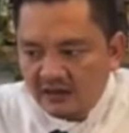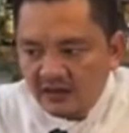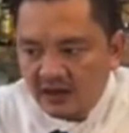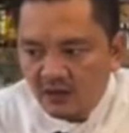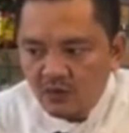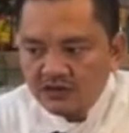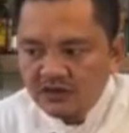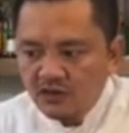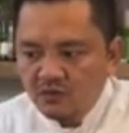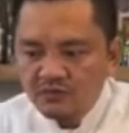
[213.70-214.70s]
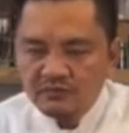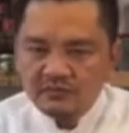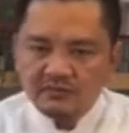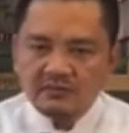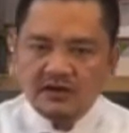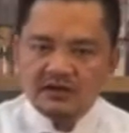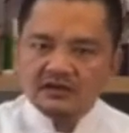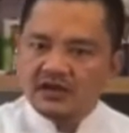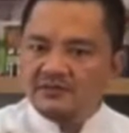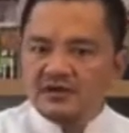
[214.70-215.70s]
à, Quốc sẽ dùng mình có
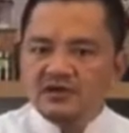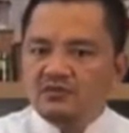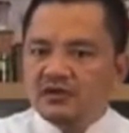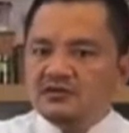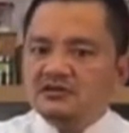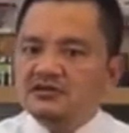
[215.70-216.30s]
thể mình dùng cái nước